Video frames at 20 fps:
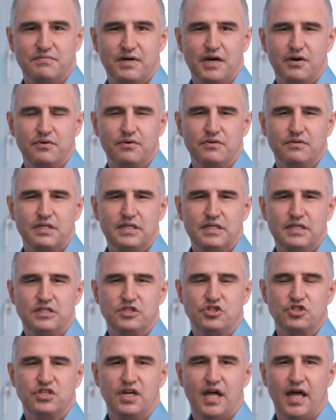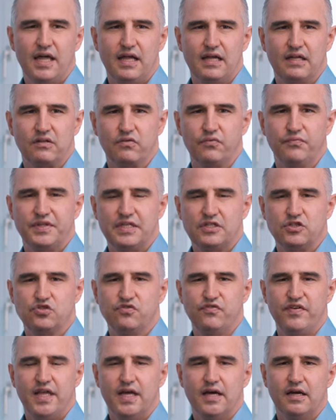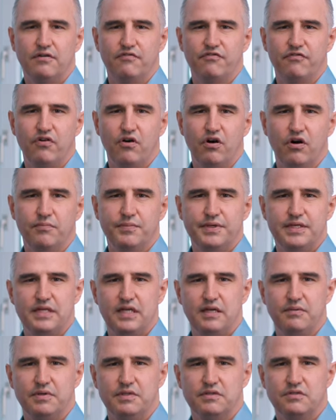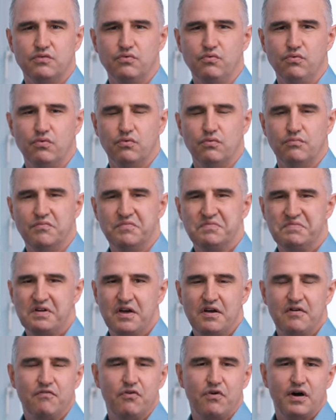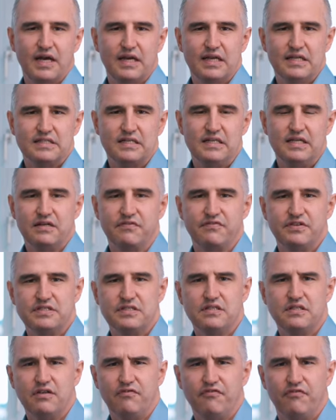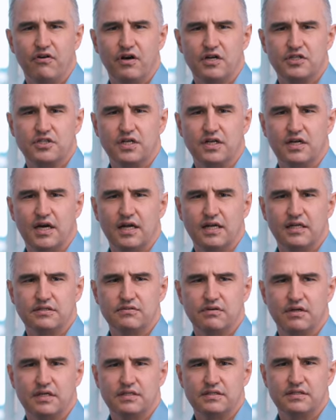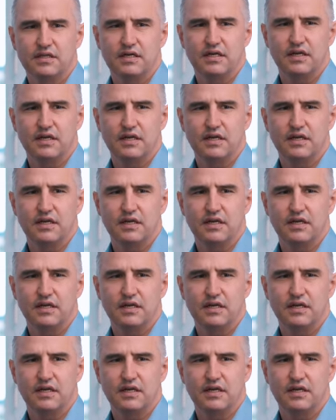Parodontitis steigt und die schweren Formen nehmen zu. Woran das liegt, wissen die Forscher gar nicht so ganz